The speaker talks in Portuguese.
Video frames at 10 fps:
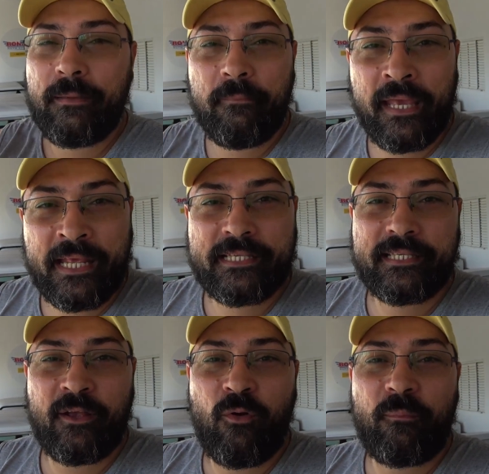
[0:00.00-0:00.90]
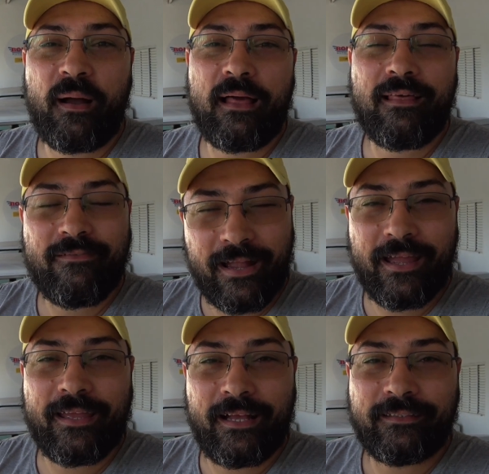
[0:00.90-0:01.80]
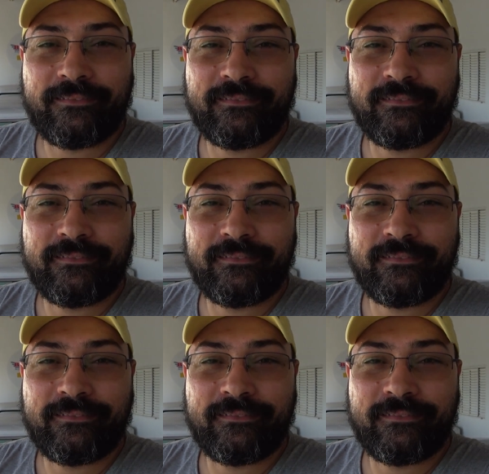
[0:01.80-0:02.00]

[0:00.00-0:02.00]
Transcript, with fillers: que merecer um Opala vai ganhar.